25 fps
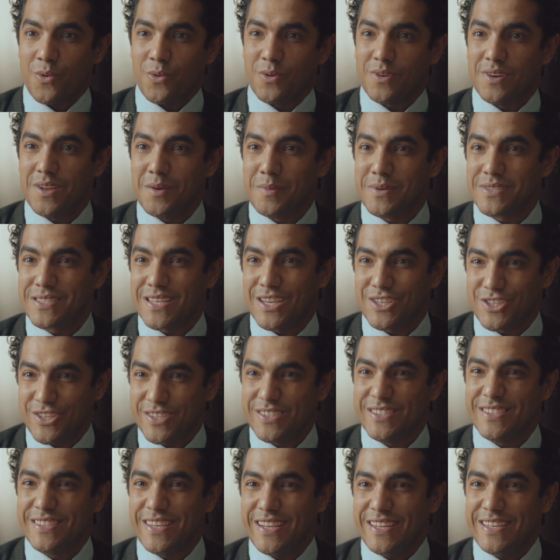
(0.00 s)
والله بس
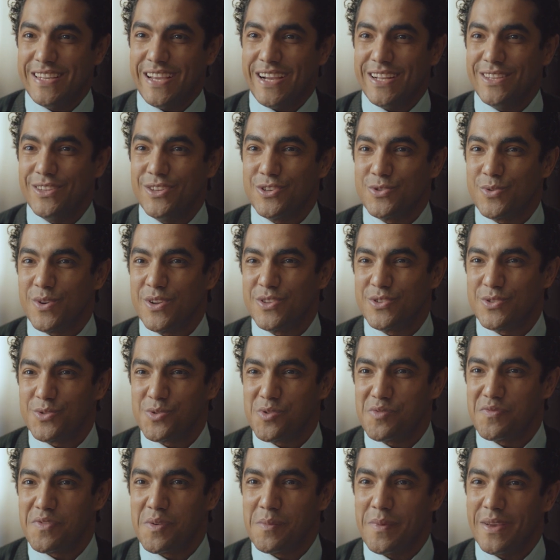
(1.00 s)
عشان يعني عندي شويه
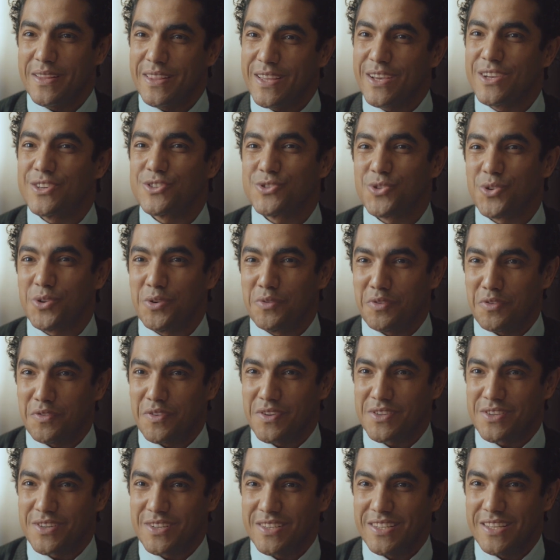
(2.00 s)
ظروف فمحتاج الشغل في
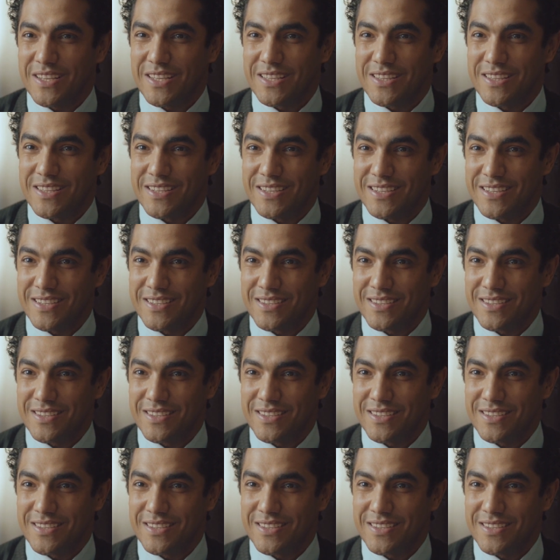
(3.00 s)
الفتره دي جدا